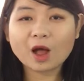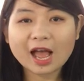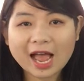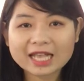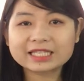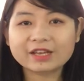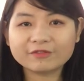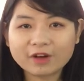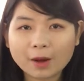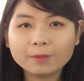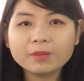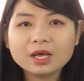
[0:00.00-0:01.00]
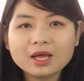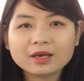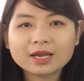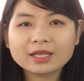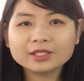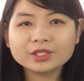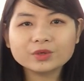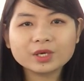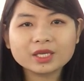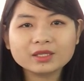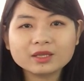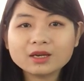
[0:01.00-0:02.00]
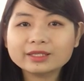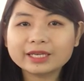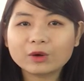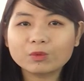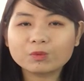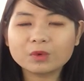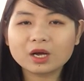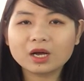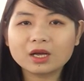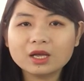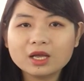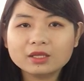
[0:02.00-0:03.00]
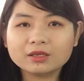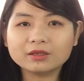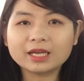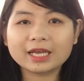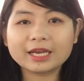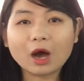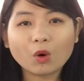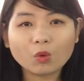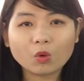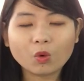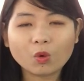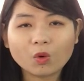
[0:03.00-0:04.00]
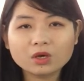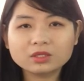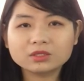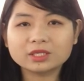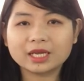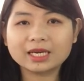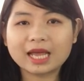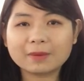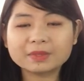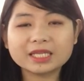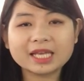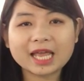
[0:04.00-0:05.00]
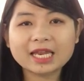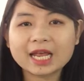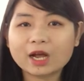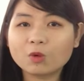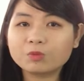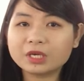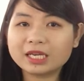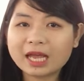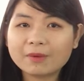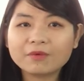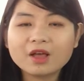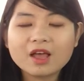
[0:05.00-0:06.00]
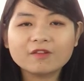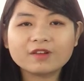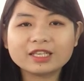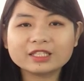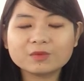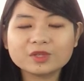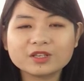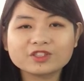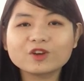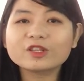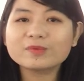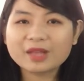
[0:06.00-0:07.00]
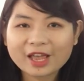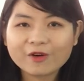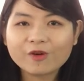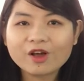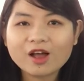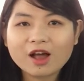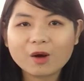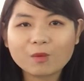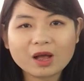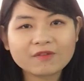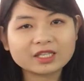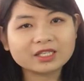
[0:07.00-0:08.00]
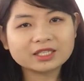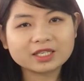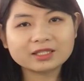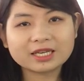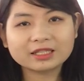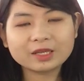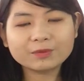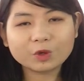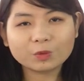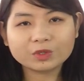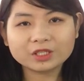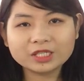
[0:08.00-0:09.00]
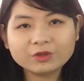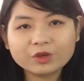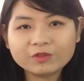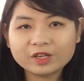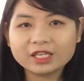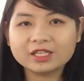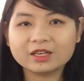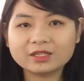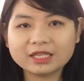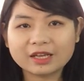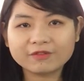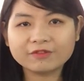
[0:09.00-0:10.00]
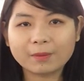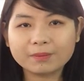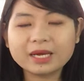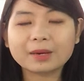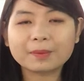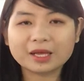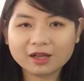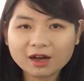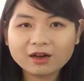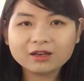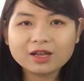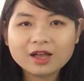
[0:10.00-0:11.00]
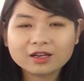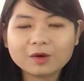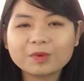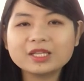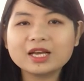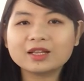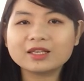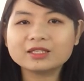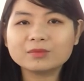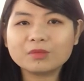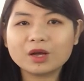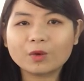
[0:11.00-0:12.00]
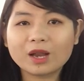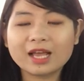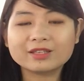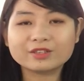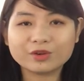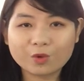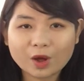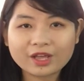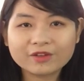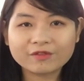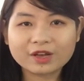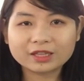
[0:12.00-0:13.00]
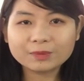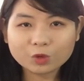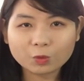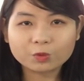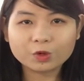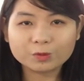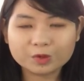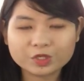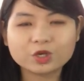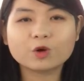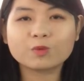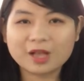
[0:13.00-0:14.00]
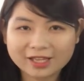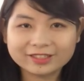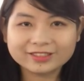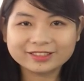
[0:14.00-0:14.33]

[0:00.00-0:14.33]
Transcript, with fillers: qua hai sản phẩm đáng chú ý nhất trong ờ, những ngày đầu của triển lãm CES 2015 và trong những số tiếp theo Hồng Hoa và chương trình sẽ tiếp tục gửi đến quý vị những sản phẩm đặc biệt hơn. Còn bây giờ thì xin mời quay lại trường quay và tiếp tục cùng cửa sở công nghệ.